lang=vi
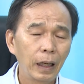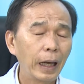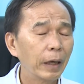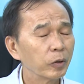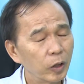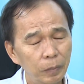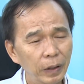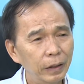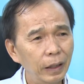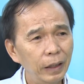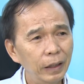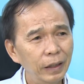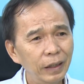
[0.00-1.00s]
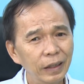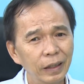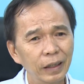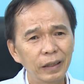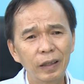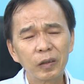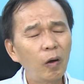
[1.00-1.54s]
L G B T đó
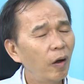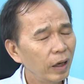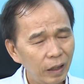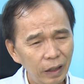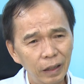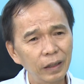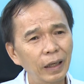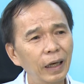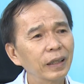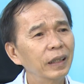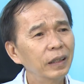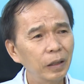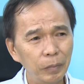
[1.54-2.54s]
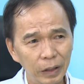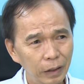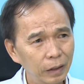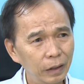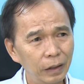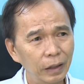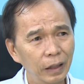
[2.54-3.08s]
nó thoáng hơn ở cái người bình
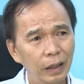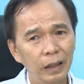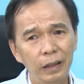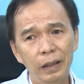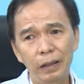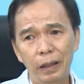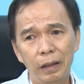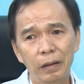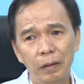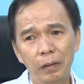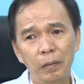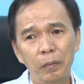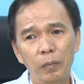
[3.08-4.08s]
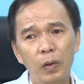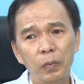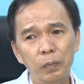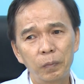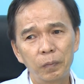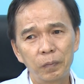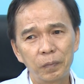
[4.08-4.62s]
thường, nên là một
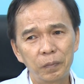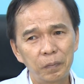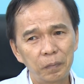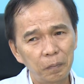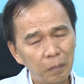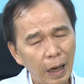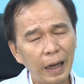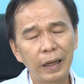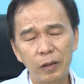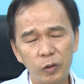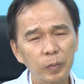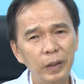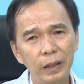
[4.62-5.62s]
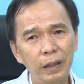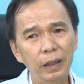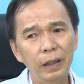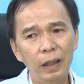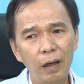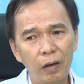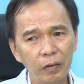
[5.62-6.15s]
bạn L G B T
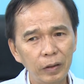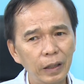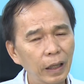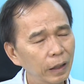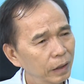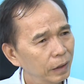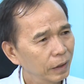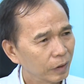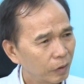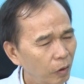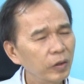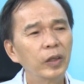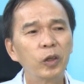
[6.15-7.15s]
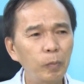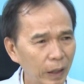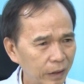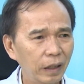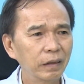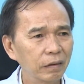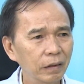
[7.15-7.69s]
họ có thể có nhiều bạn
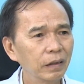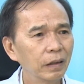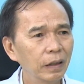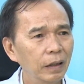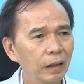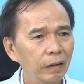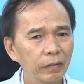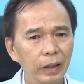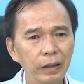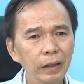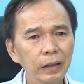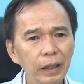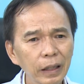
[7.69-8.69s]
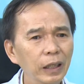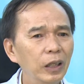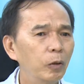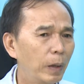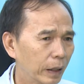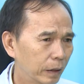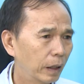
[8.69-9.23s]
tình, và chính cái nhiều
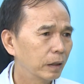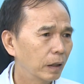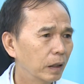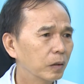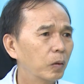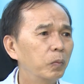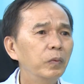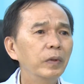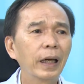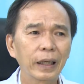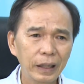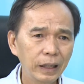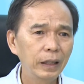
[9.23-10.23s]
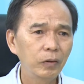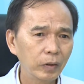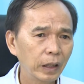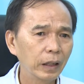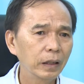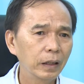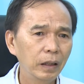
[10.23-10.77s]
bạn tình đó cũng là cái điều
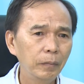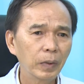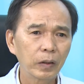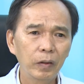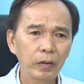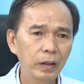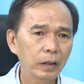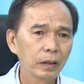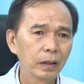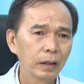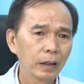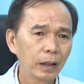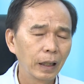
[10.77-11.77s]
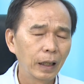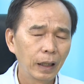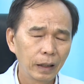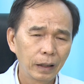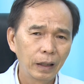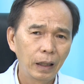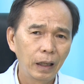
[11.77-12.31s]
kiện để mà cho dịch
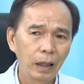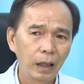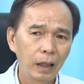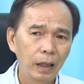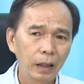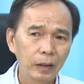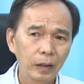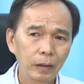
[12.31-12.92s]
à,